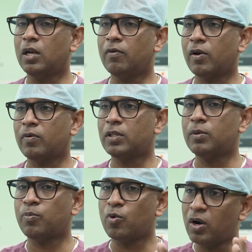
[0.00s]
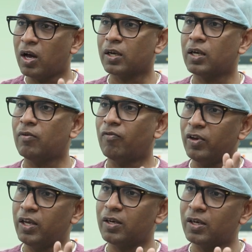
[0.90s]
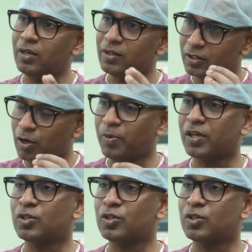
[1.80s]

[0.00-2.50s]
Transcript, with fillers: லிவர் வந்து புண்ணாகி வீங்கி திருப்பி